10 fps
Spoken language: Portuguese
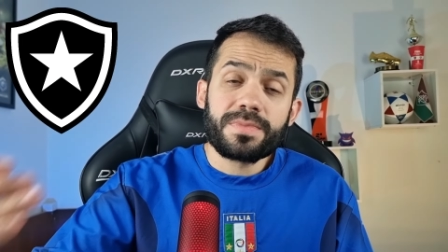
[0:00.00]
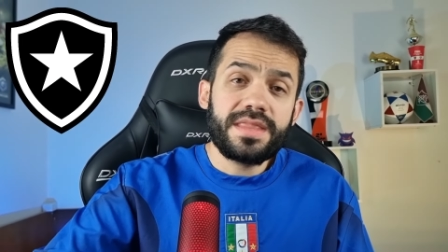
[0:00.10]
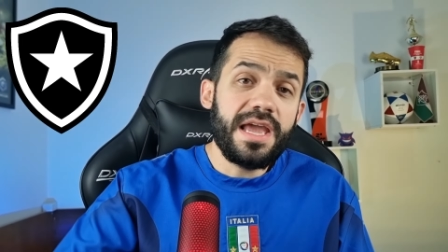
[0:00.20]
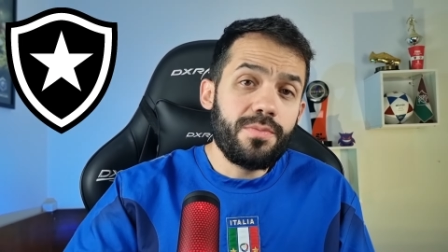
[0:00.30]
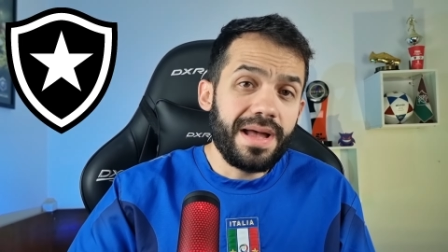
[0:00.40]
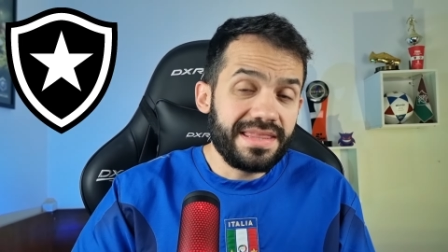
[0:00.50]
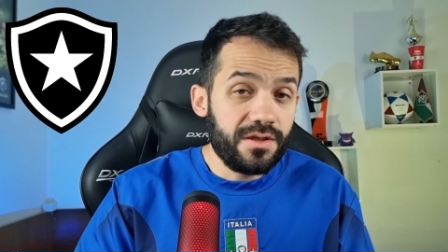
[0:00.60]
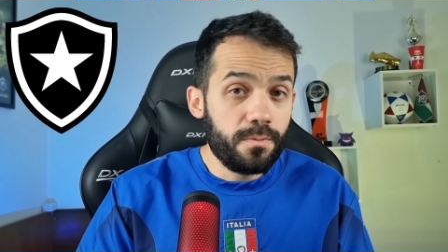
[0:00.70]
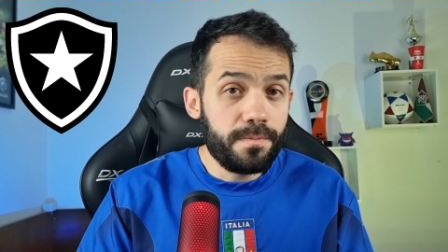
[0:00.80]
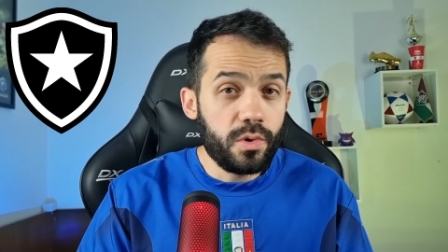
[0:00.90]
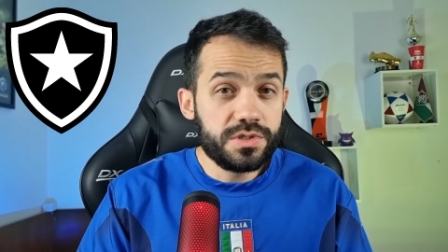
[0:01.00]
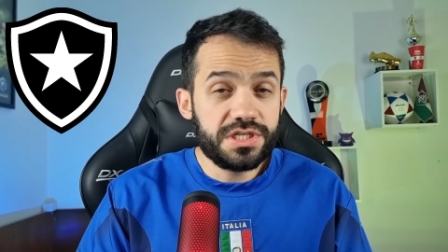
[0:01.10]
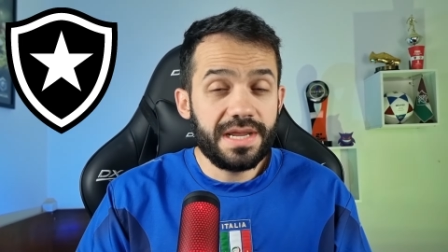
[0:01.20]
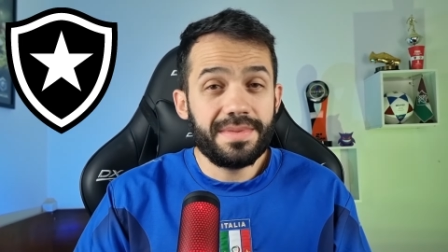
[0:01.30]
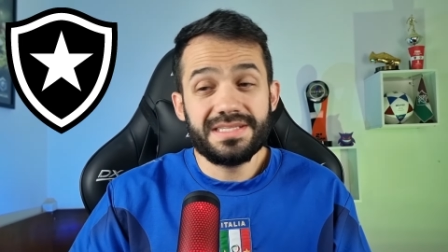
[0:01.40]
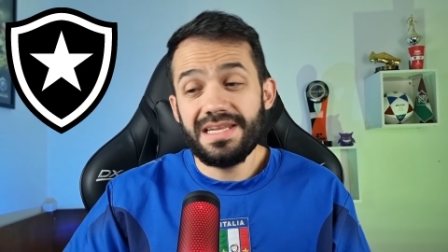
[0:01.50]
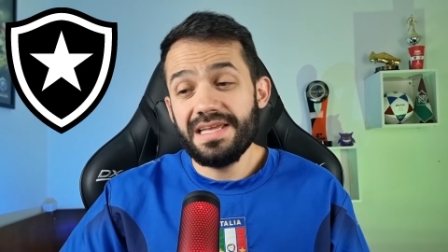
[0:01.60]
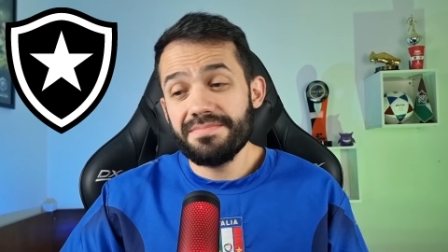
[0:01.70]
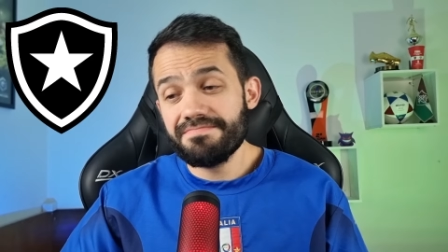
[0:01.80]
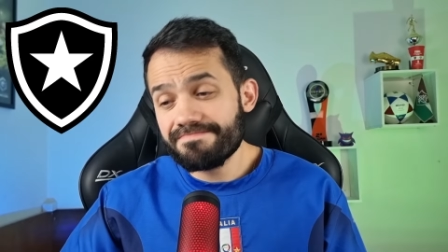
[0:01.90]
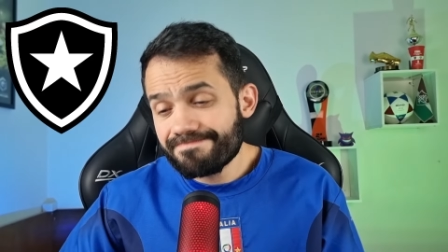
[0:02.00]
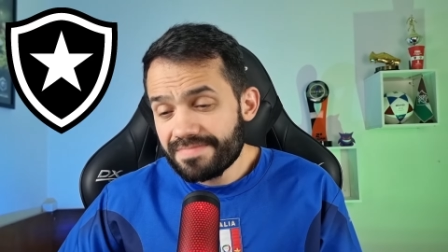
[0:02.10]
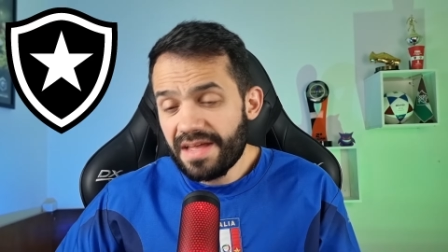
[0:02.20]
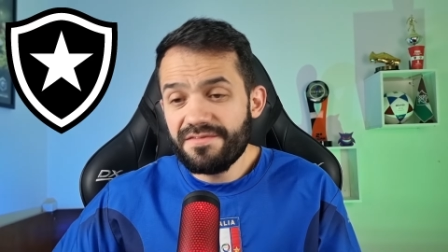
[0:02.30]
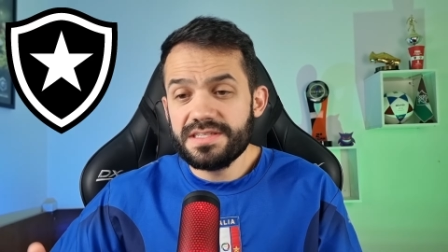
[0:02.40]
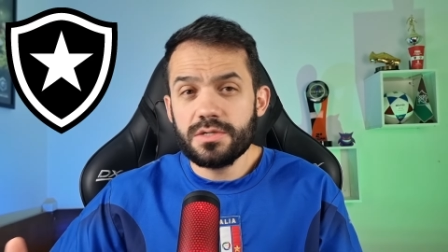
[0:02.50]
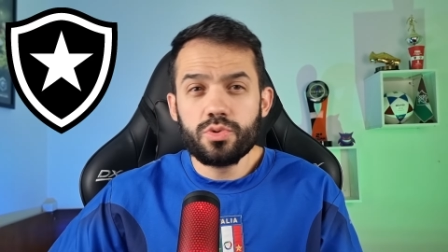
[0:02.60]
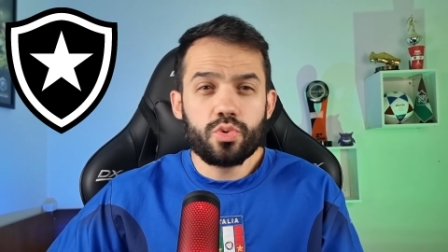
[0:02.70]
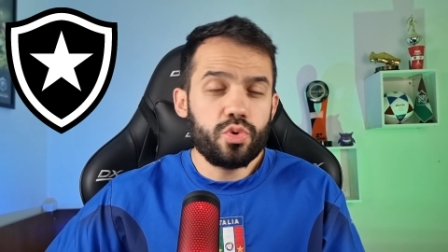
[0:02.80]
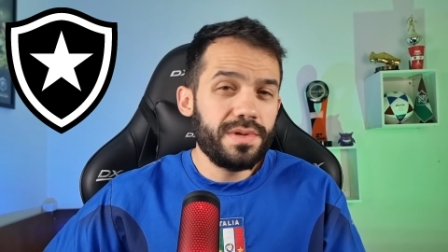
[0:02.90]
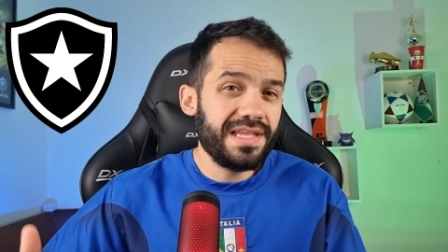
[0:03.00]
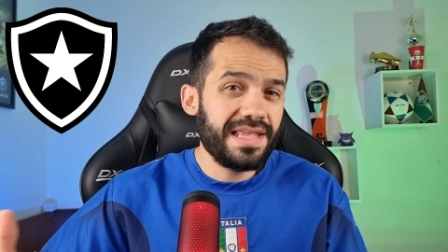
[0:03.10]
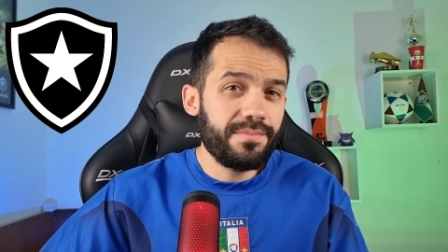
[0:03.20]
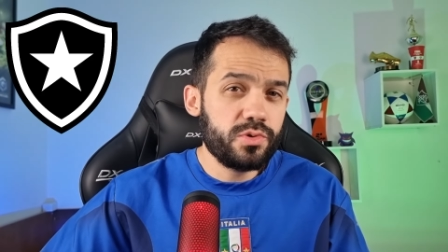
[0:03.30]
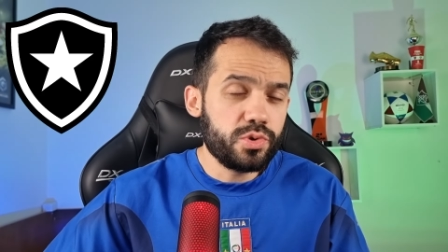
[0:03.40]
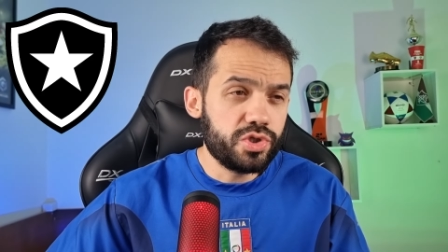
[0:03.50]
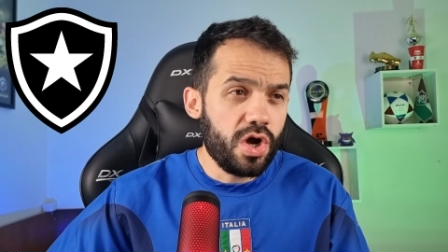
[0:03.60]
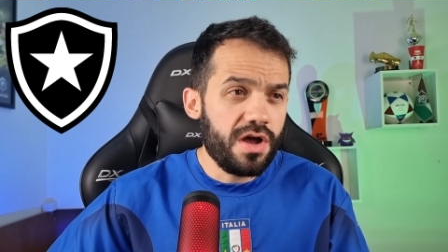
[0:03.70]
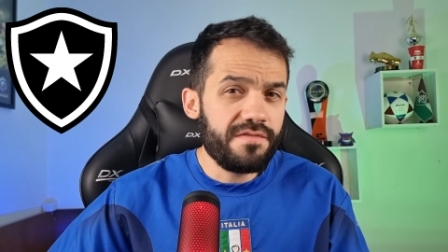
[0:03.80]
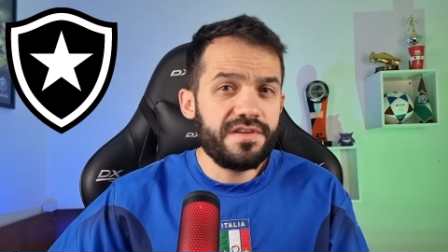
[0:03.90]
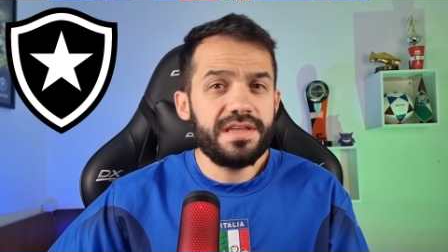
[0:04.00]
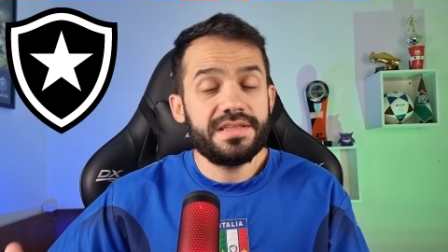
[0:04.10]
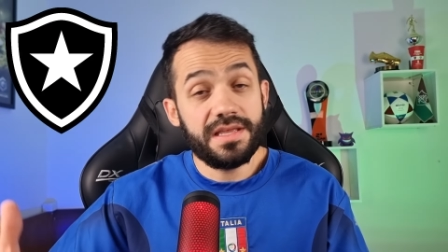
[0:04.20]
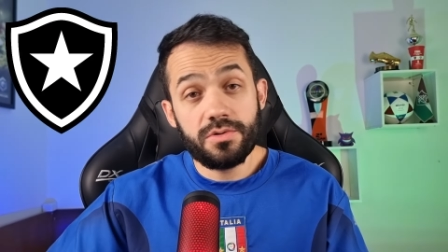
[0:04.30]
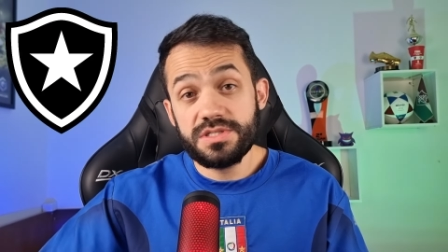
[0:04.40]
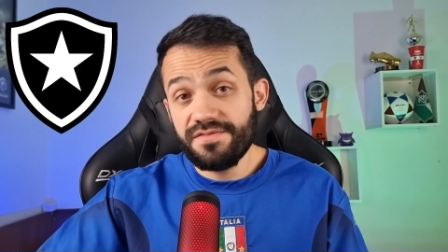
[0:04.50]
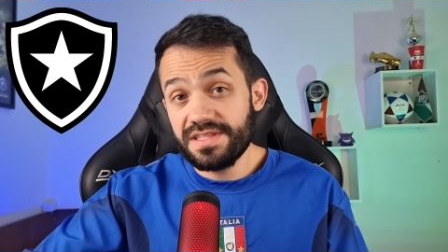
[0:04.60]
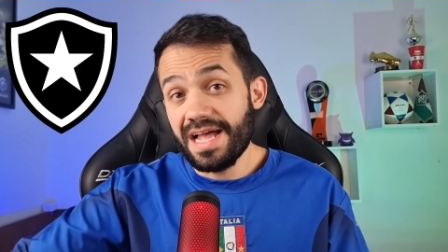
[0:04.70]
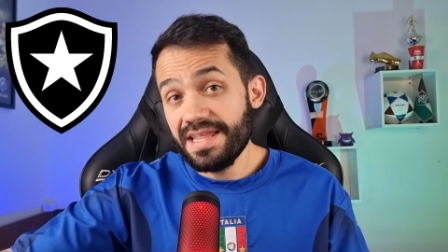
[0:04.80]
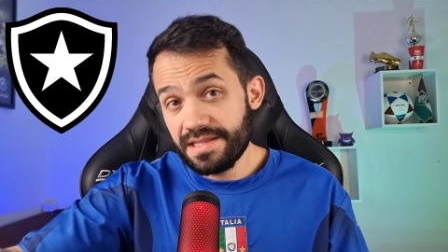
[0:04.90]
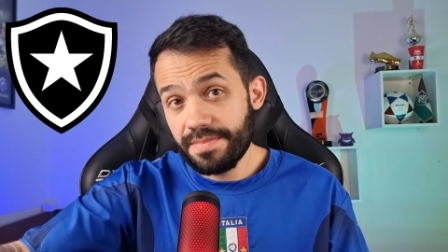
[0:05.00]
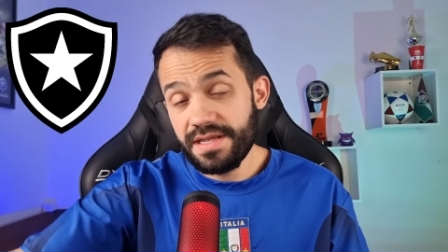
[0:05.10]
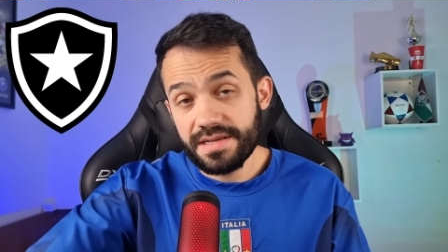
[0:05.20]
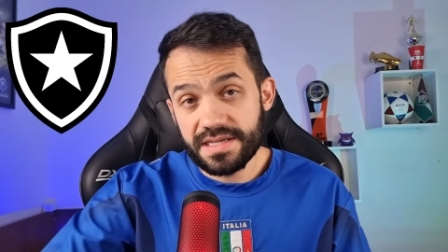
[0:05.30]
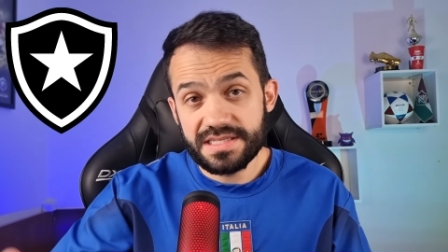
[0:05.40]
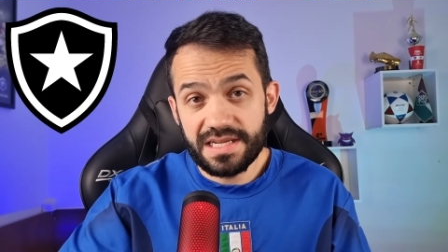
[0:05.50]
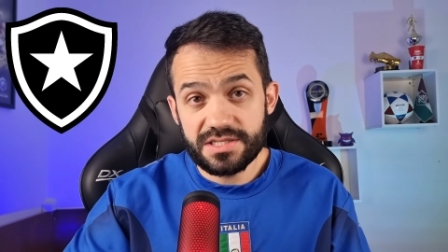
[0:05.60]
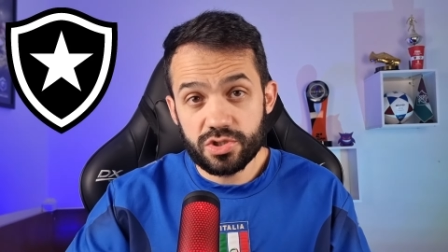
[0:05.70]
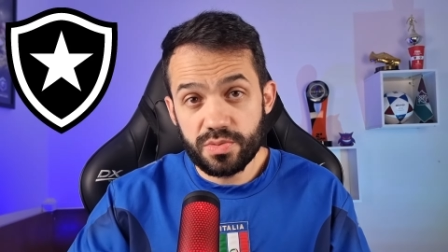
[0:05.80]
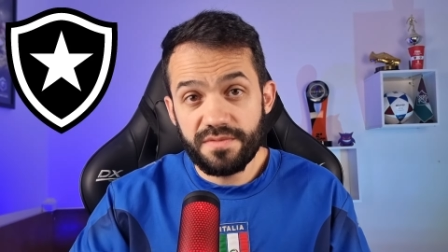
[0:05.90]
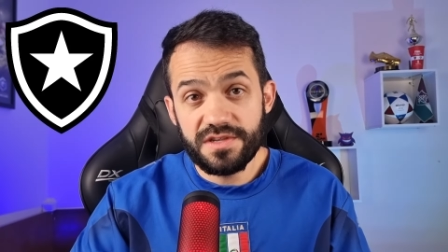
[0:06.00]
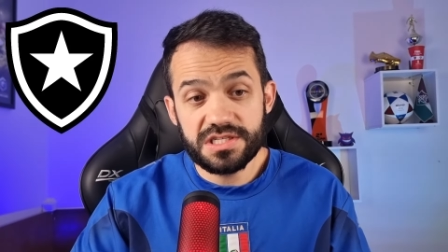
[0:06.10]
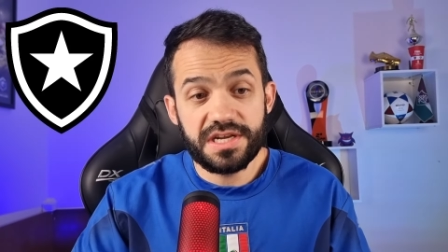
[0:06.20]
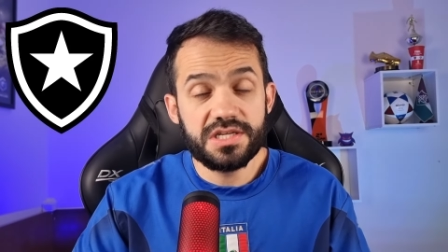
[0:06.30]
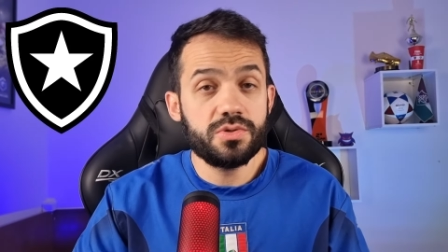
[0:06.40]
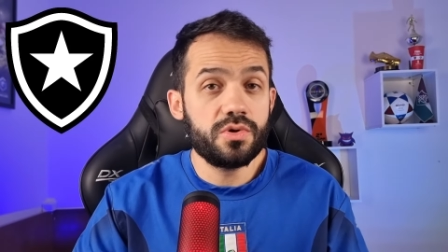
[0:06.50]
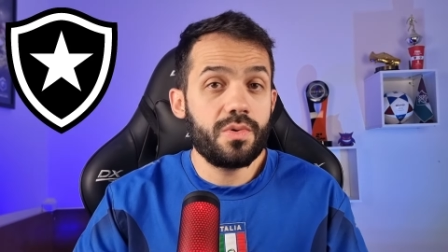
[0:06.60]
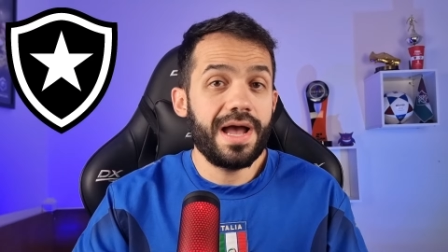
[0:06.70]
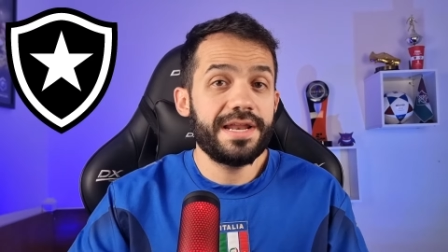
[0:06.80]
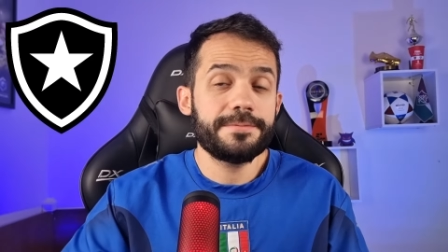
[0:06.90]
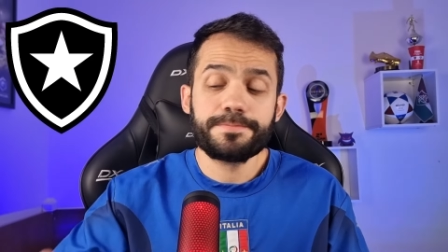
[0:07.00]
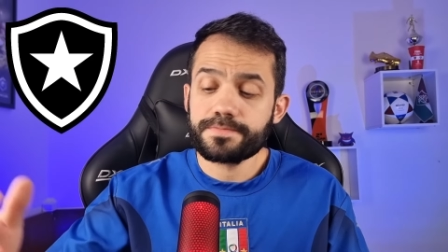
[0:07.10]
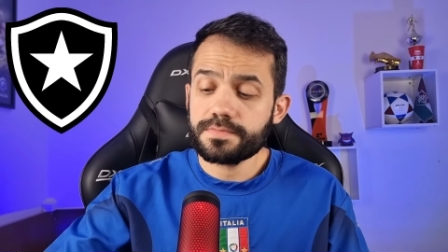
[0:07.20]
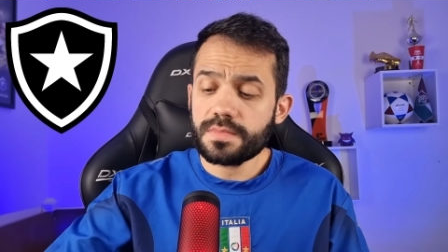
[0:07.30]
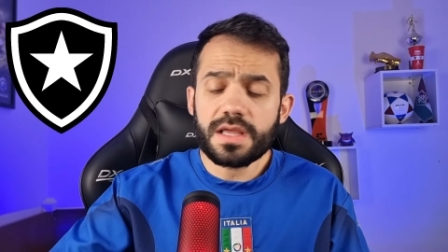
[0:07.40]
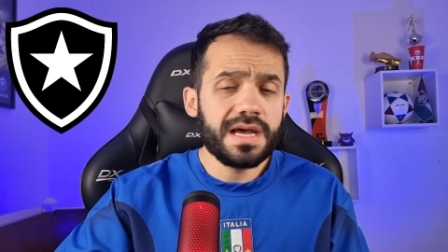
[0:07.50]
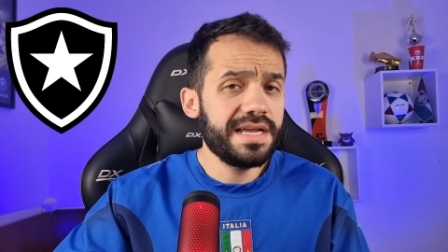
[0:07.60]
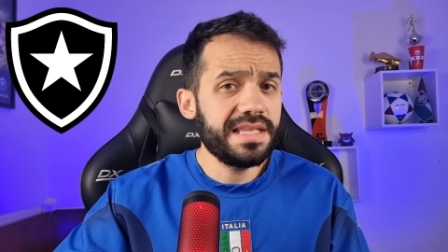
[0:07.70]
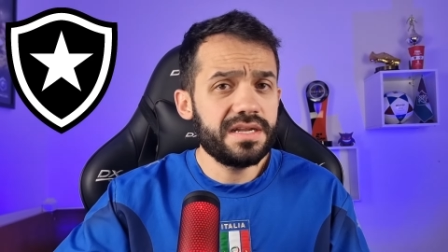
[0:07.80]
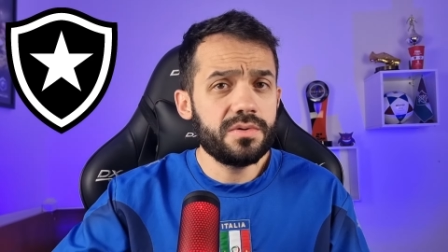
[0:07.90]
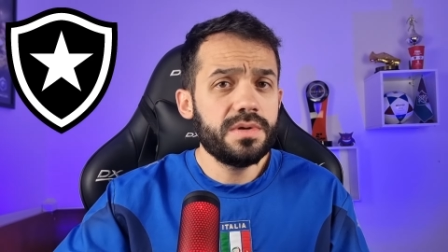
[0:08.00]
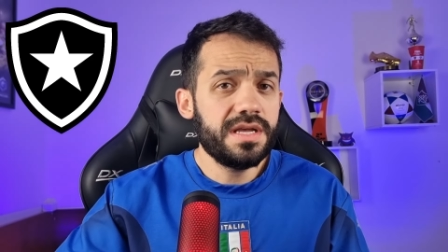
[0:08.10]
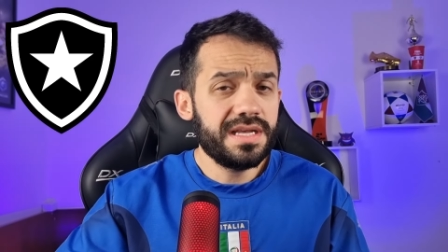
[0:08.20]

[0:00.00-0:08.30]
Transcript: Tem o Matheus Ponte, né? Mas ele, na visão do clube, ele ainda é muito jovem. Inclusive tá também na seleção sub-23 do Uruguai, né? ainda não